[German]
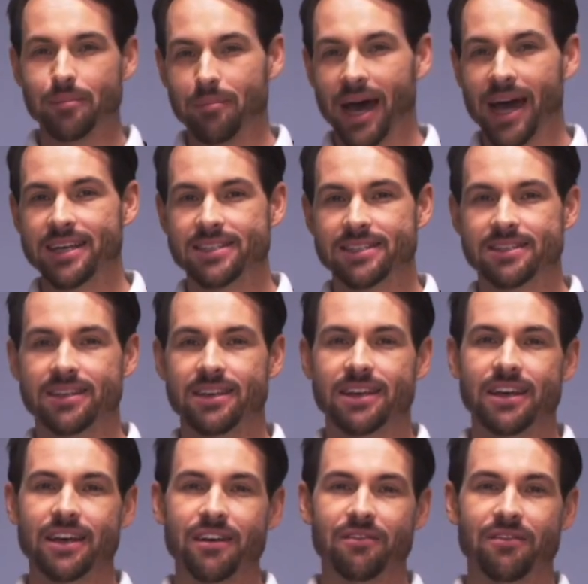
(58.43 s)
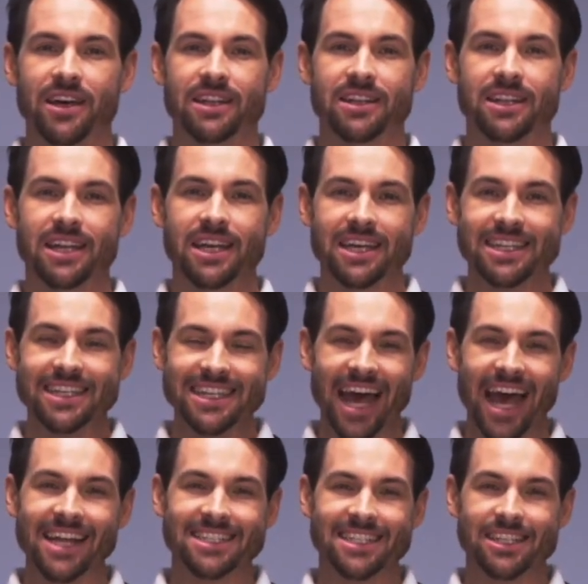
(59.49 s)
Meist werden nicht
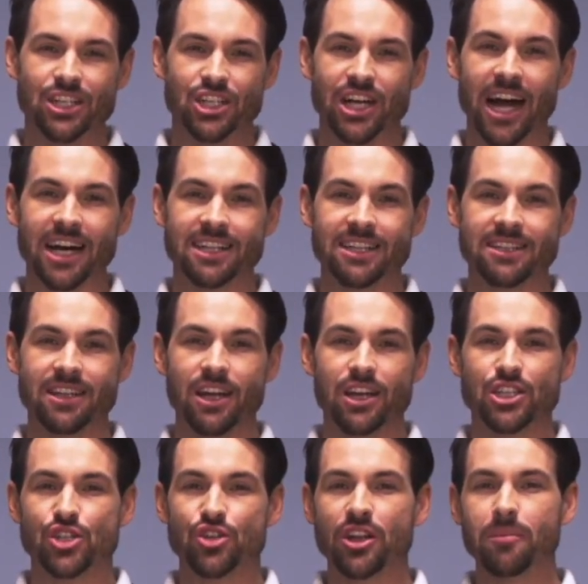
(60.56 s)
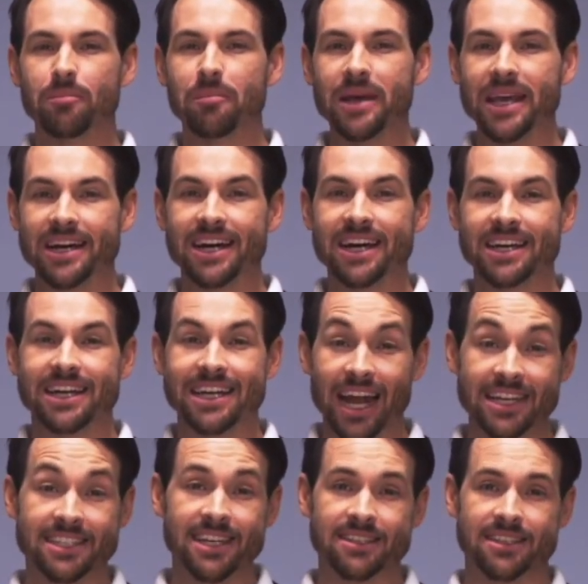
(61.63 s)
einzelne Schachteln, sondern mehrere
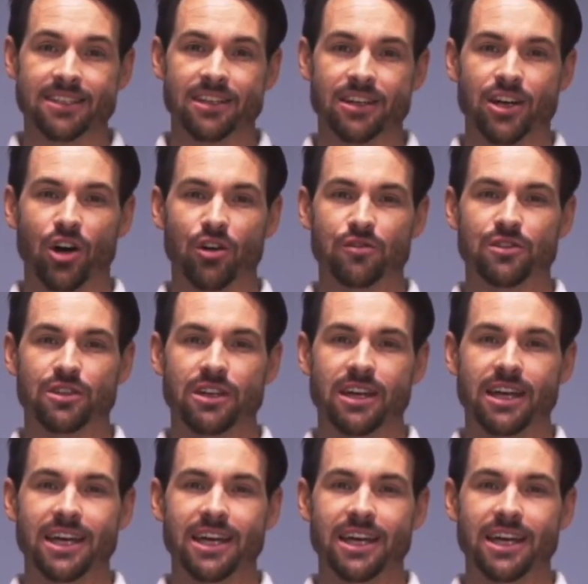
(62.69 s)
gleichzeitig gekauft.